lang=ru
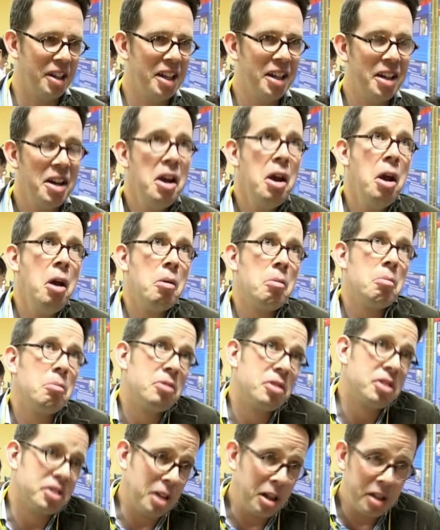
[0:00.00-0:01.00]
И
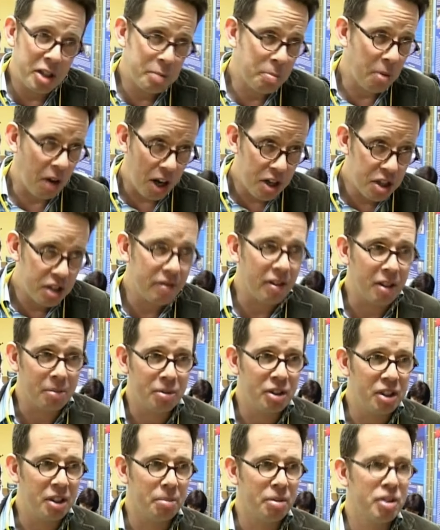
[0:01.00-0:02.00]
стали
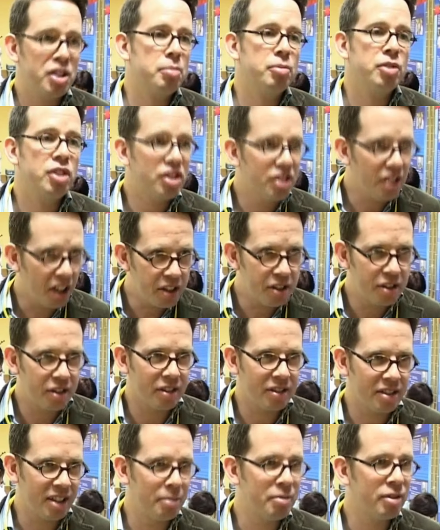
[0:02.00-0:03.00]
спрашивать меня, почему читать
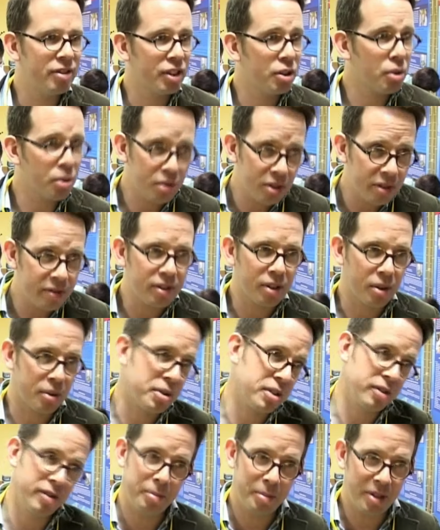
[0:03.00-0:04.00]
самого трудного
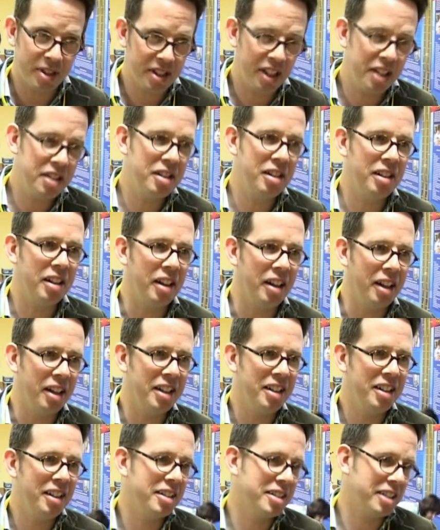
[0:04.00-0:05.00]
русского писателя,
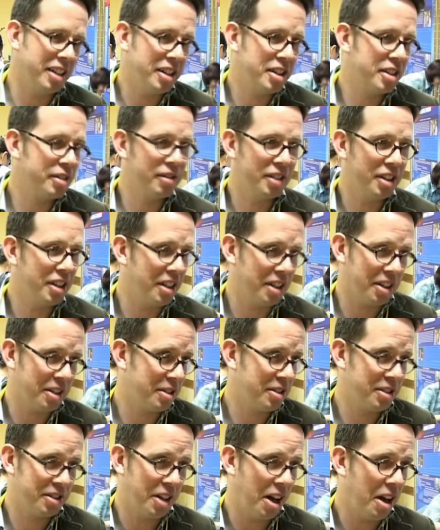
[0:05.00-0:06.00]
и из-за этого я
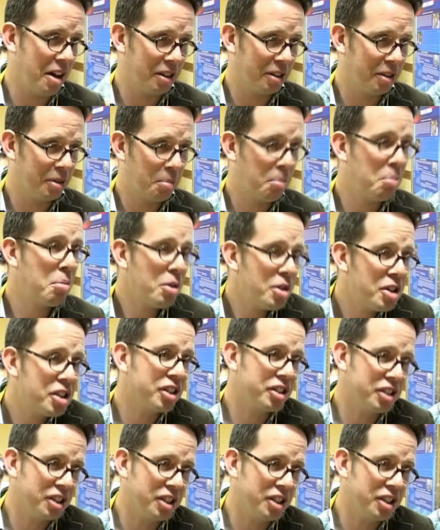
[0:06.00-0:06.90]
стал больше